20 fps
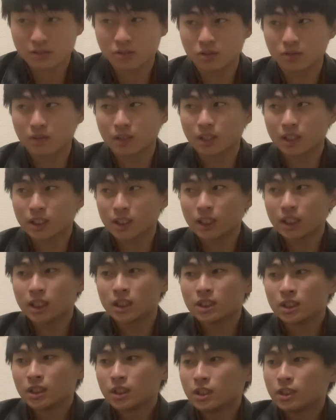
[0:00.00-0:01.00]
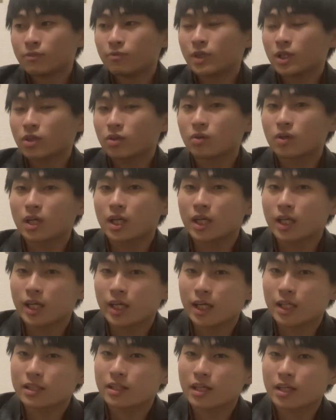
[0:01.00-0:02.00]
というわけで、まあ今日からね、
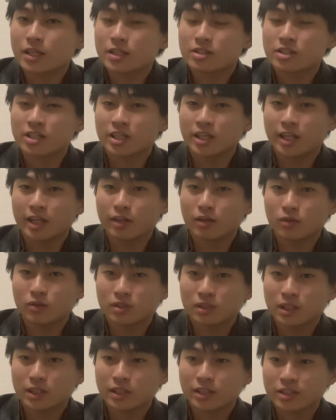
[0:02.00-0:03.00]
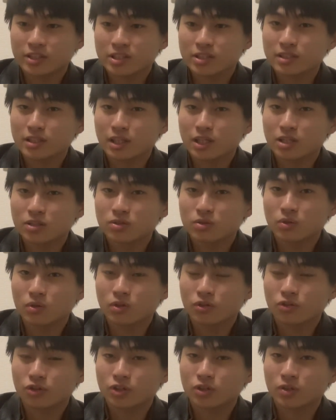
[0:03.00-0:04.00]
新しい年度になって新生活を
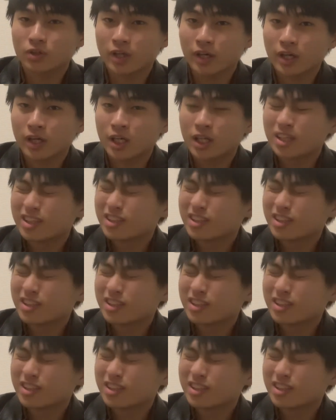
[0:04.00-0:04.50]
送る人ね、